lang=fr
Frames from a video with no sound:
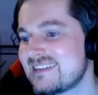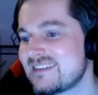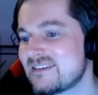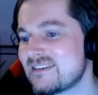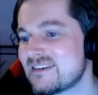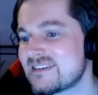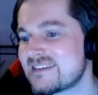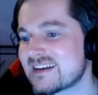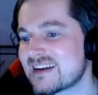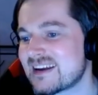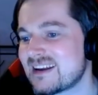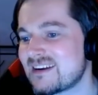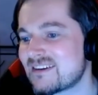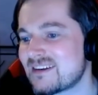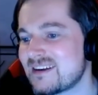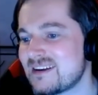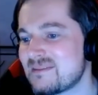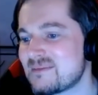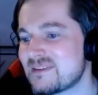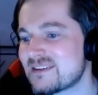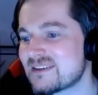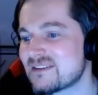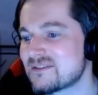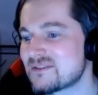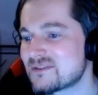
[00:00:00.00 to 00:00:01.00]
Tu as géré lors de
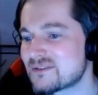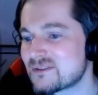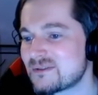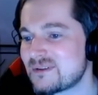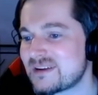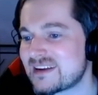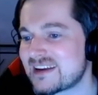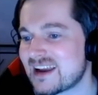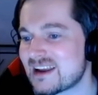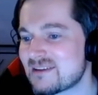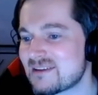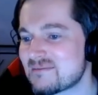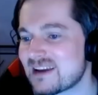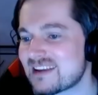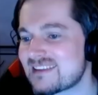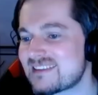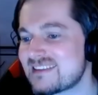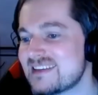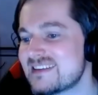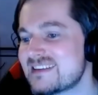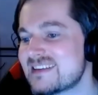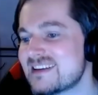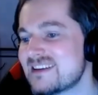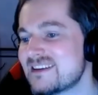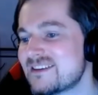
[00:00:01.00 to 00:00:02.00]
l'épisode d'aujourd'hui, Crane.
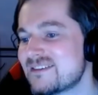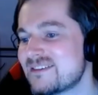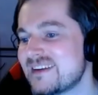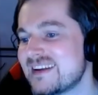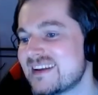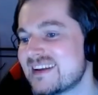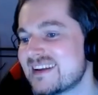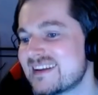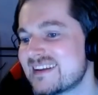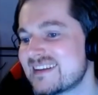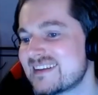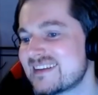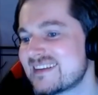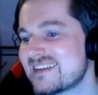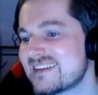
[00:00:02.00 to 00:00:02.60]
Merci, Shinji.